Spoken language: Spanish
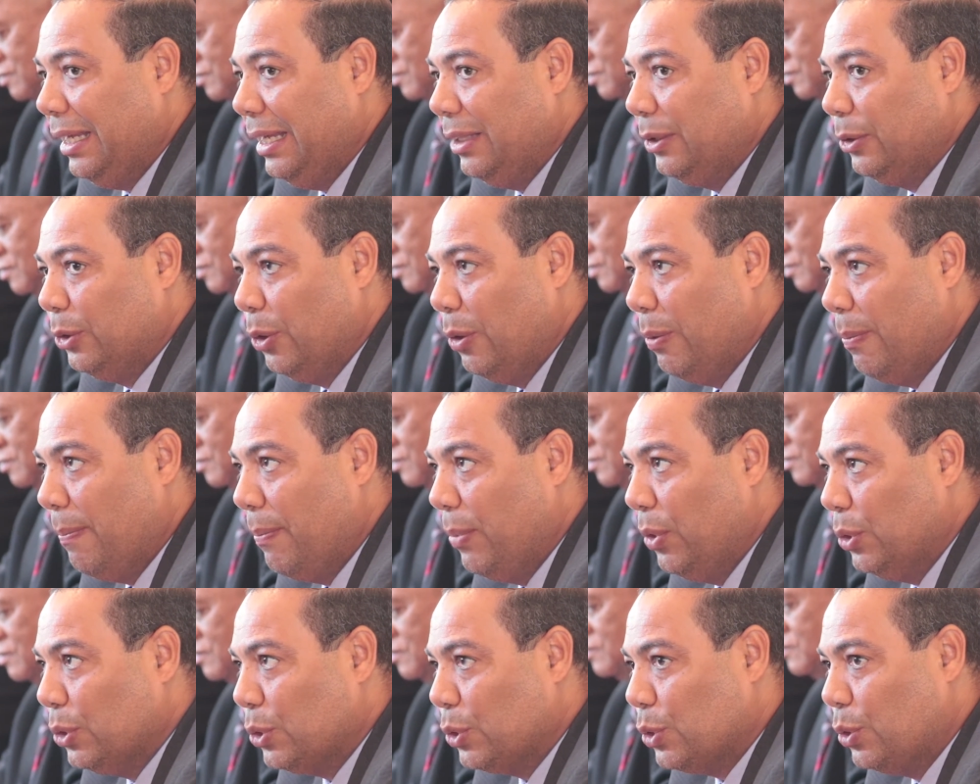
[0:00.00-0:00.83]
Don
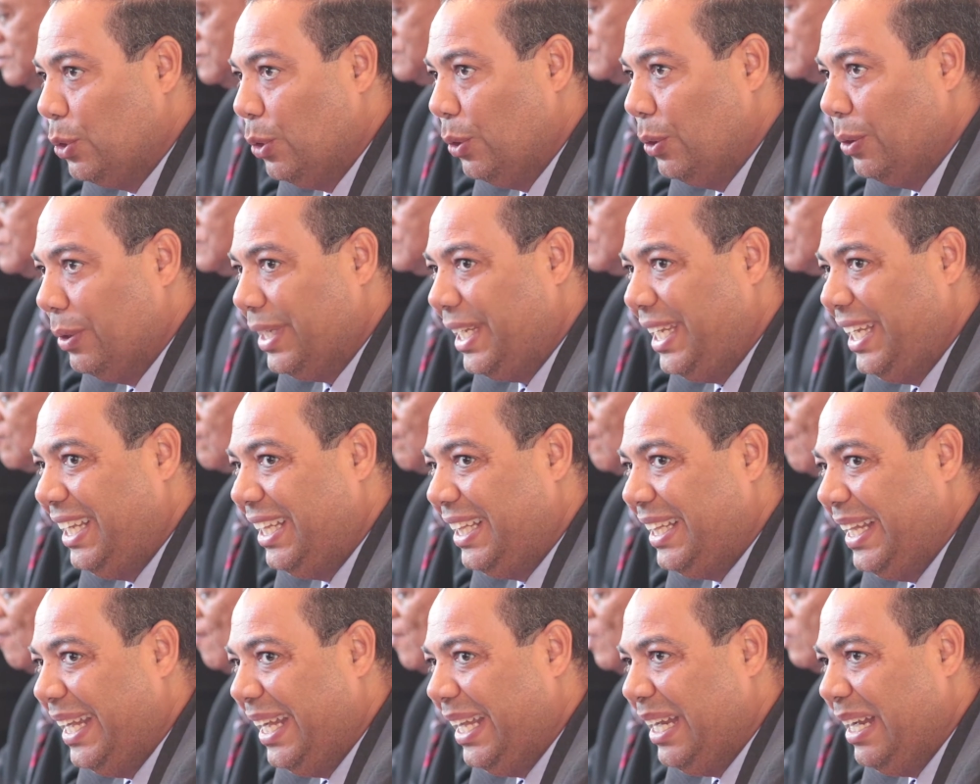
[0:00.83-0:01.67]
Bosco y
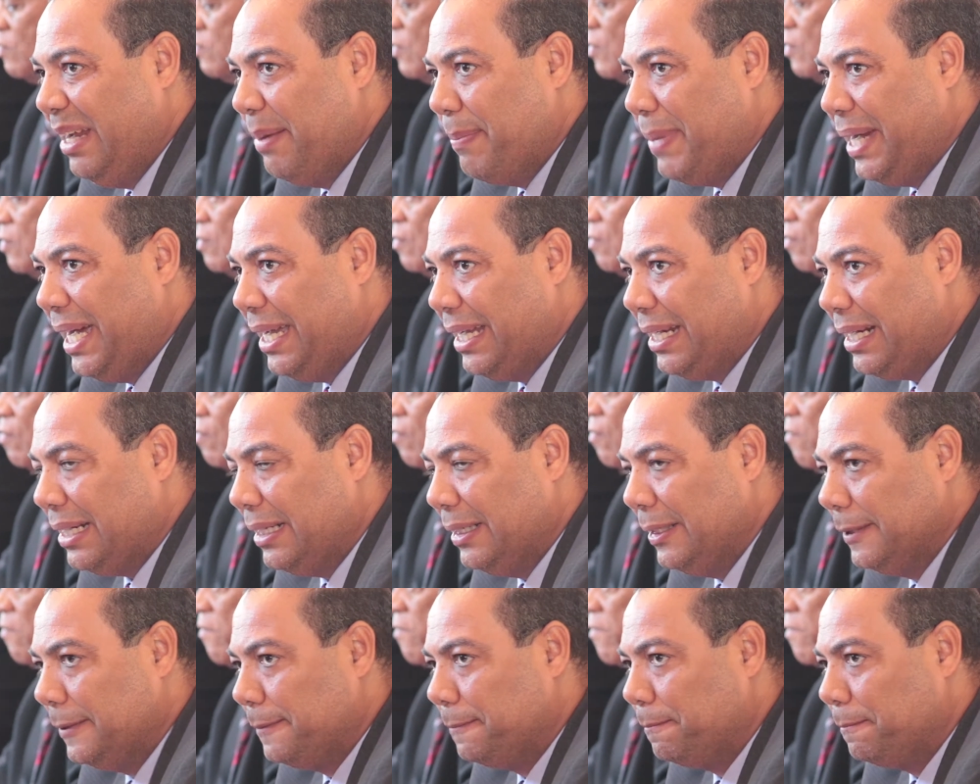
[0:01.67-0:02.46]
Teremar